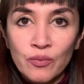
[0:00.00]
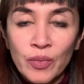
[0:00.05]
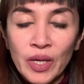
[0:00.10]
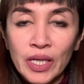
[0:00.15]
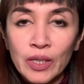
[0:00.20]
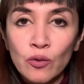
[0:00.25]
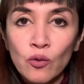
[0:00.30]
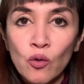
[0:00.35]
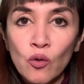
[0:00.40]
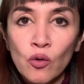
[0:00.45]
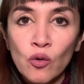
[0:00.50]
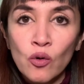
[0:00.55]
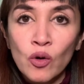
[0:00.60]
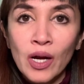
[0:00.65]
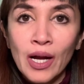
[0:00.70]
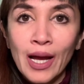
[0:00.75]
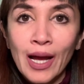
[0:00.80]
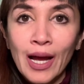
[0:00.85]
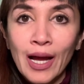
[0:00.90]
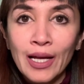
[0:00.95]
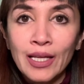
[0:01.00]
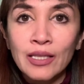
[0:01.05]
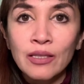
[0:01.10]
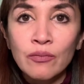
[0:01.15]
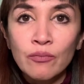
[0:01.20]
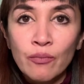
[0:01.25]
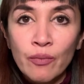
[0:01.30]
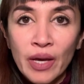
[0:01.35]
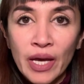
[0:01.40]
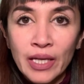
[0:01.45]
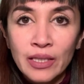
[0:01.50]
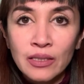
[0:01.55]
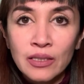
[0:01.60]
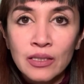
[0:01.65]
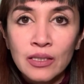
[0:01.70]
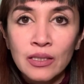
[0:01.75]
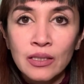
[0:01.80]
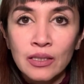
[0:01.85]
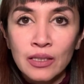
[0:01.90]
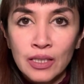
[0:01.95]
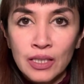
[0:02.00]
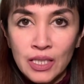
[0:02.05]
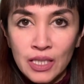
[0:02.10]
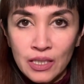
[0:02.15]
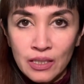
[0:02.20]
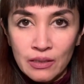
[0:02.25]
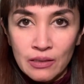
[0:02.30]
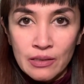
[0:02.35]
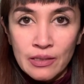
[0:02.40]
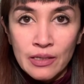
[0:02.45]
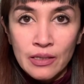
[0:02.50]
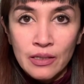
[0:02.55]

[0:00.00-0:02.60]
merong unmet need,